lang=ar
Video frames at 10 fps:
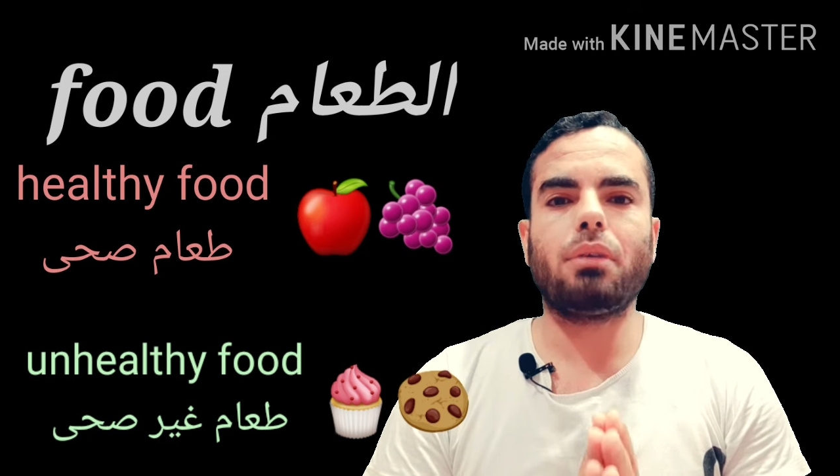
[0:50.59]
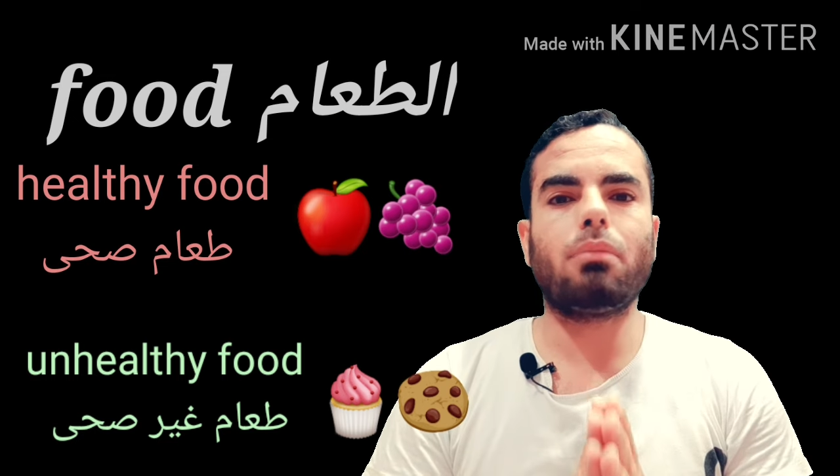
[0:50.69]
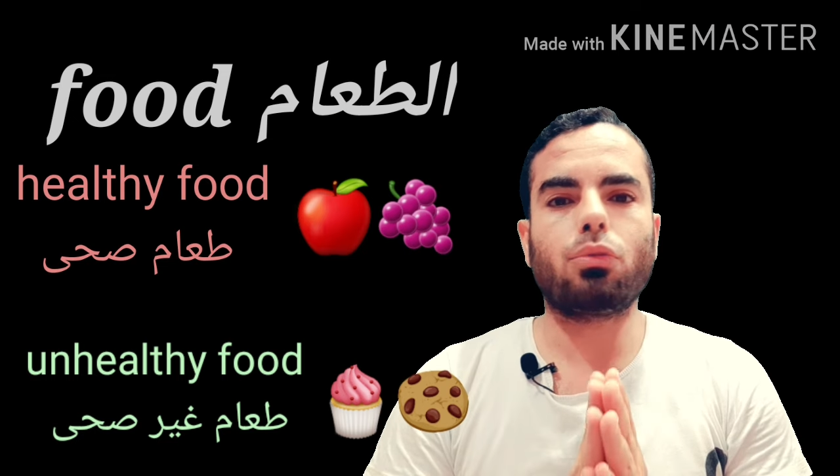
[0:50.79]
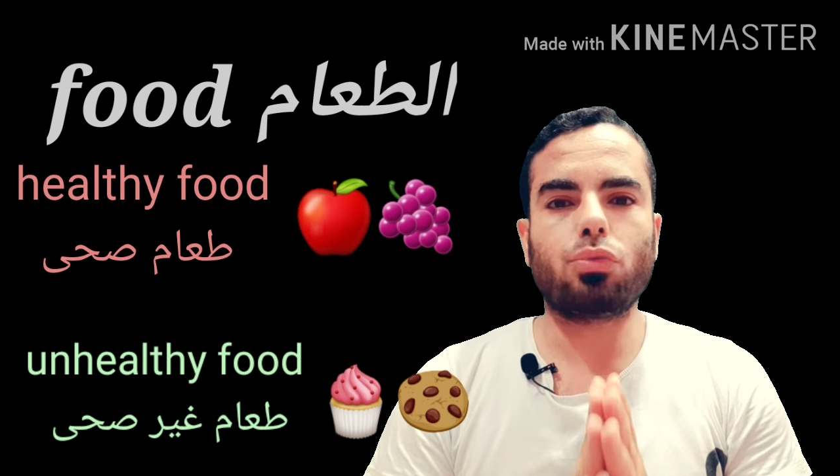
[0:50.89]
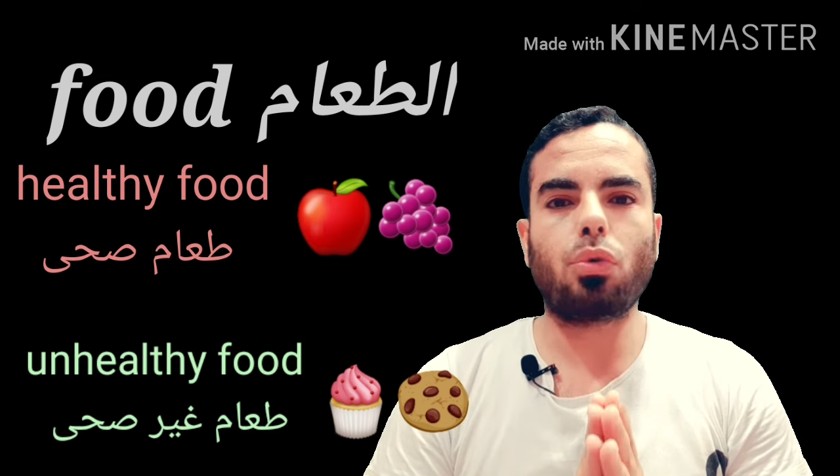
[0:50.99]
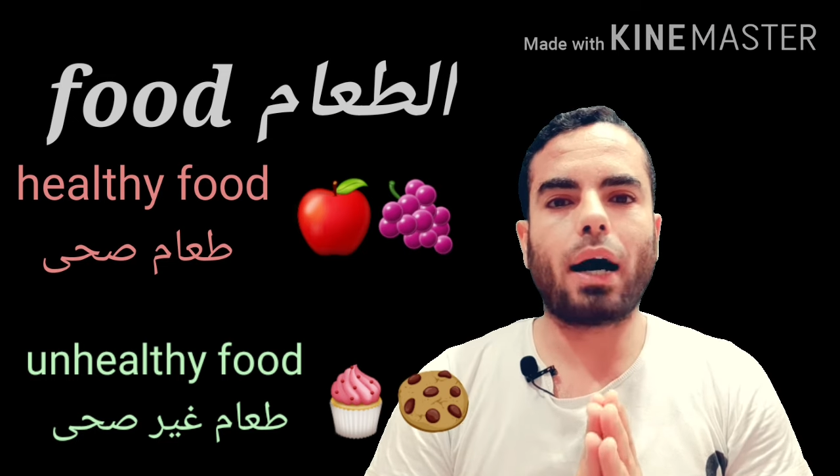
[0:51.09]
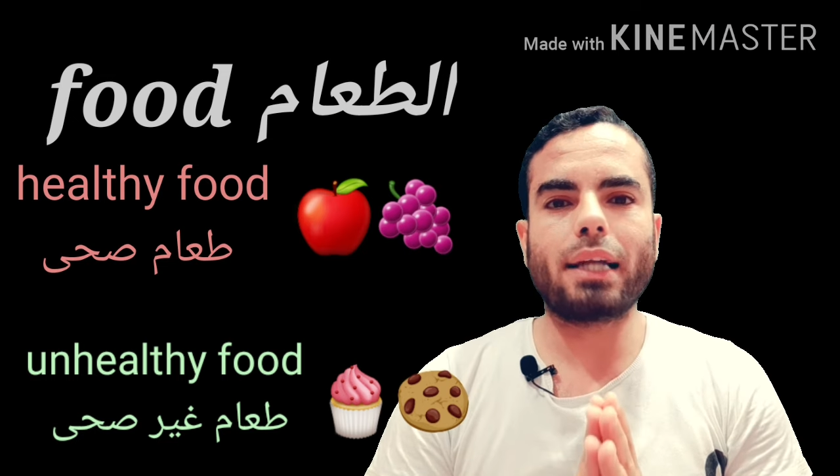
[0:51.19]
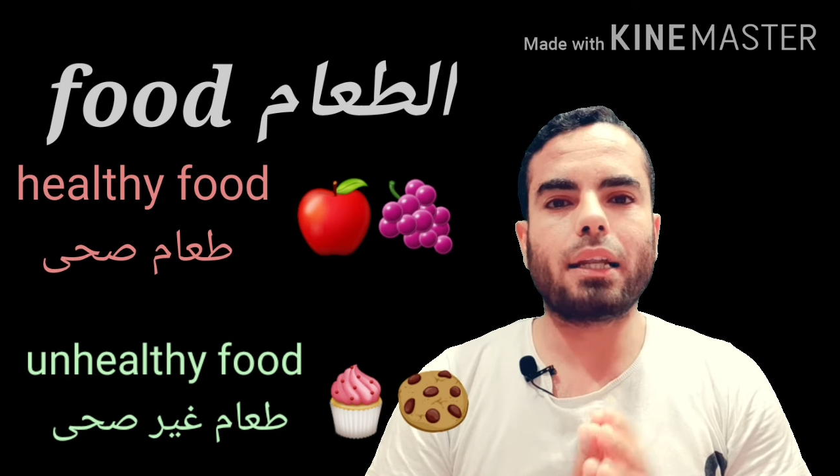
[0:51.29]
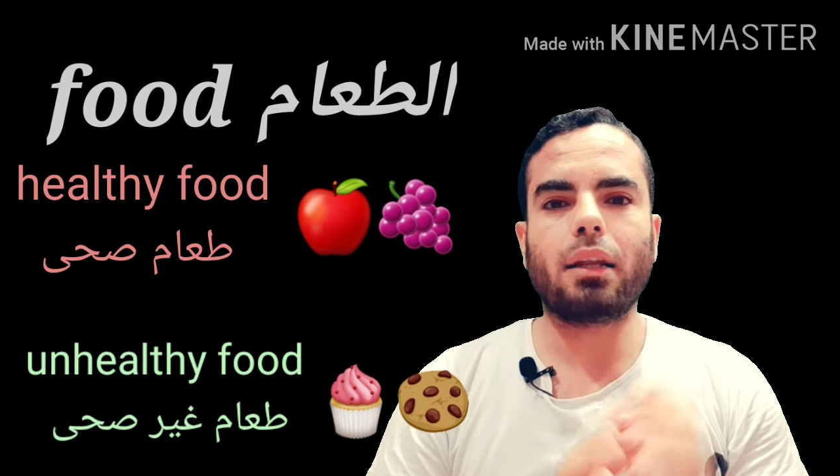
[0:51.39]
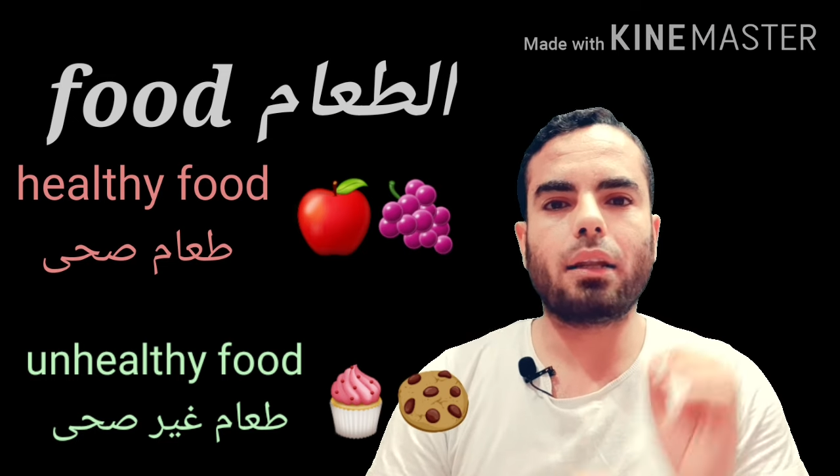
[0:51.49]
موضوع
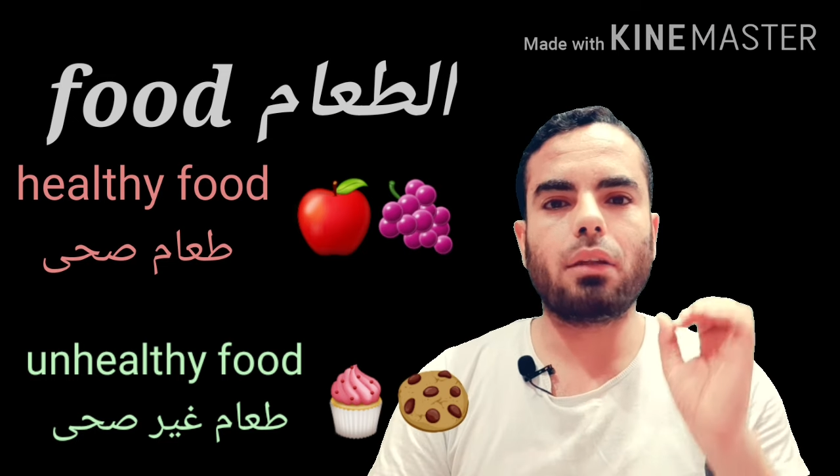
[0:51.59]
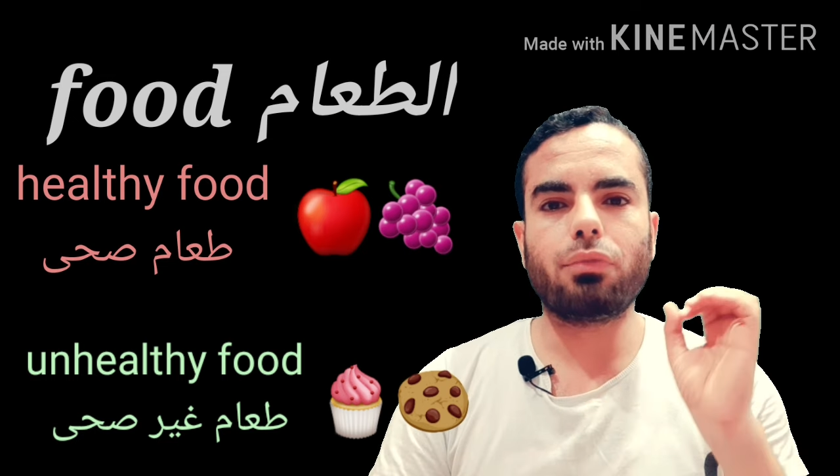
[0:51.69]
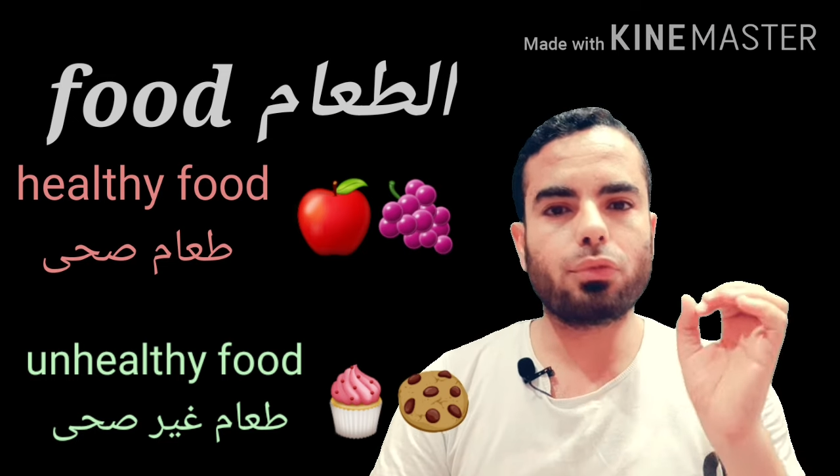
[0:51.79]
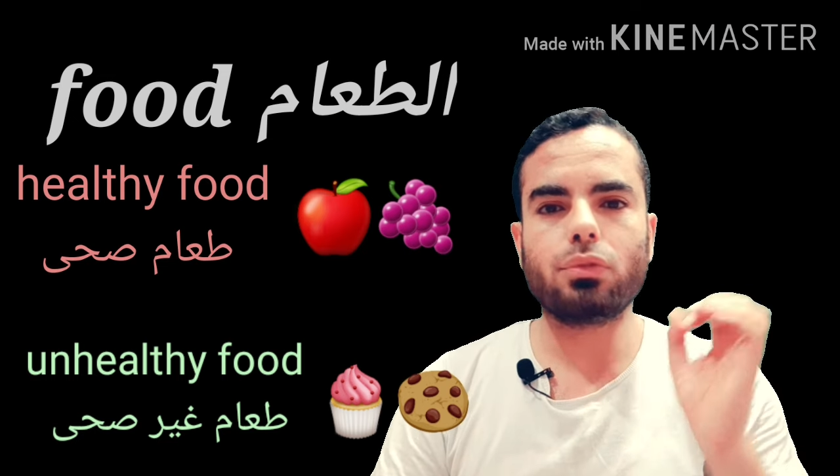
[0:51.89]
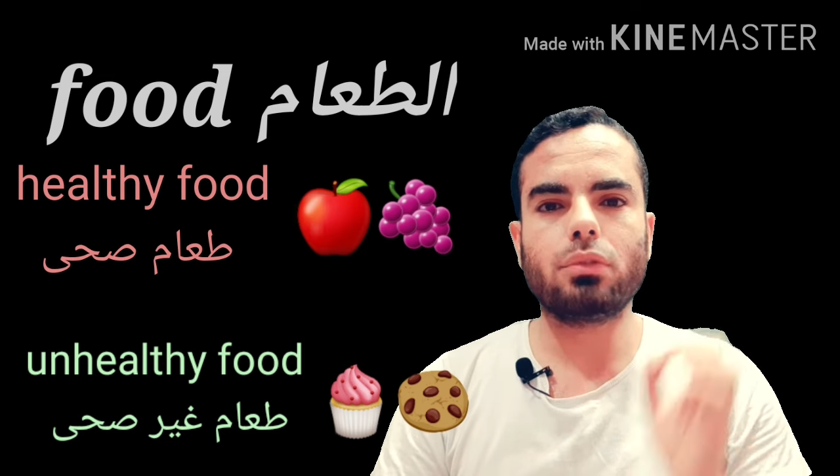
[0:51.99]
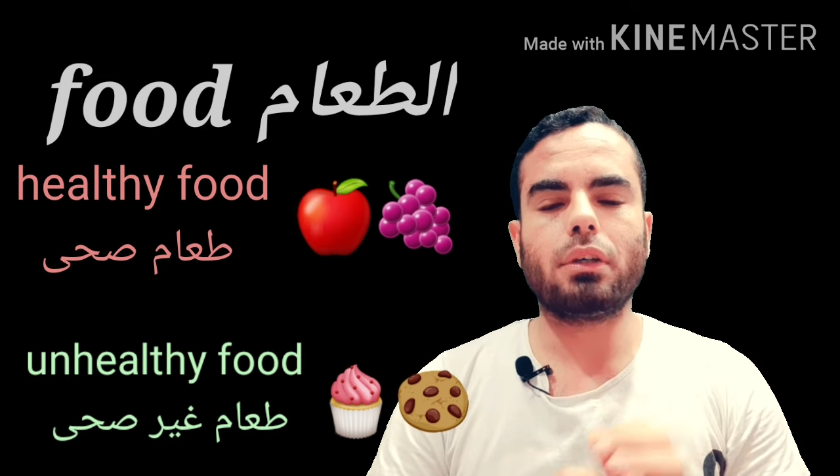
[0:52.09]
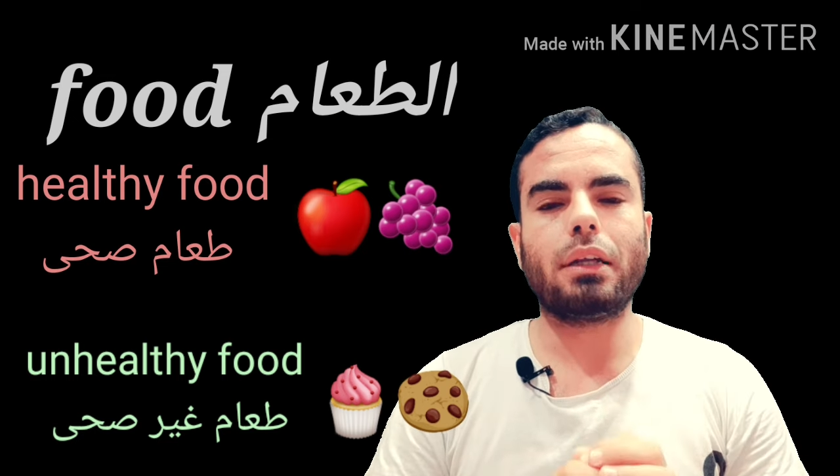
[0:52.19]
عن الفود